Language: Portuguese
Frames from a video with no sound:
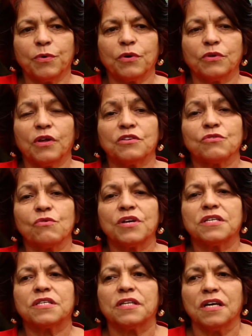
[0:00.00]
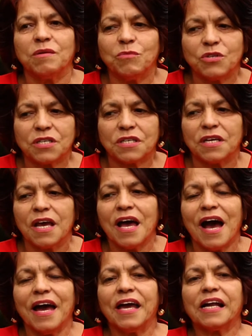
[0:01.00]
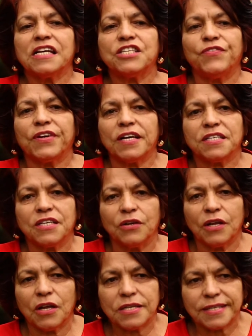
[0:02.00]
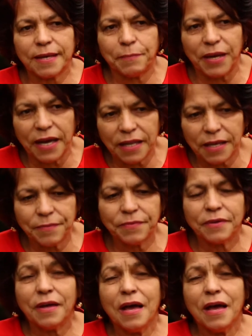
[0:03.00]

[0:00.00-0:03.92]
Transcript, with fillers: quando nós conquistamos a reclassificação na nossa tabela,